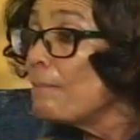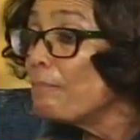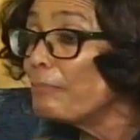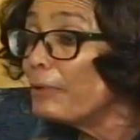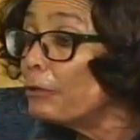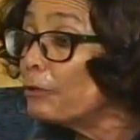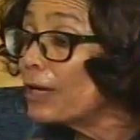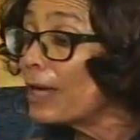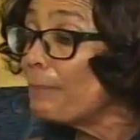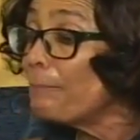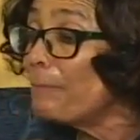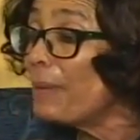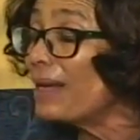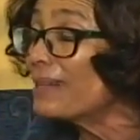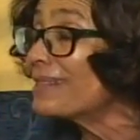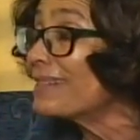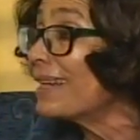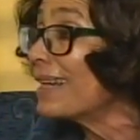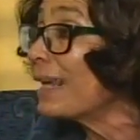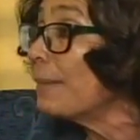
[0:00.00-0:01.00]
Pero ¿qué
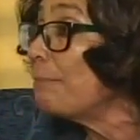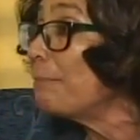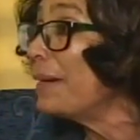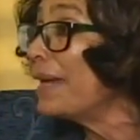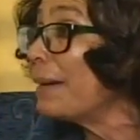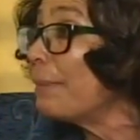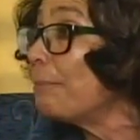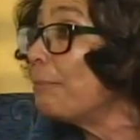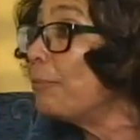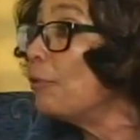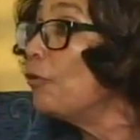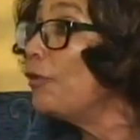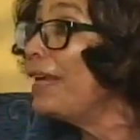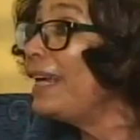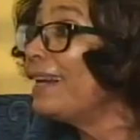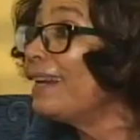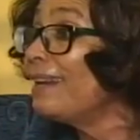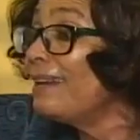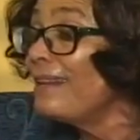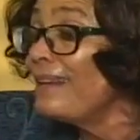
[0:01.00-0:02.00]
pasa? Que para
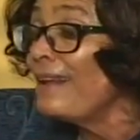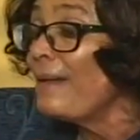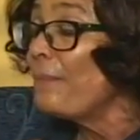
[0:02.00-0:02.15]
poder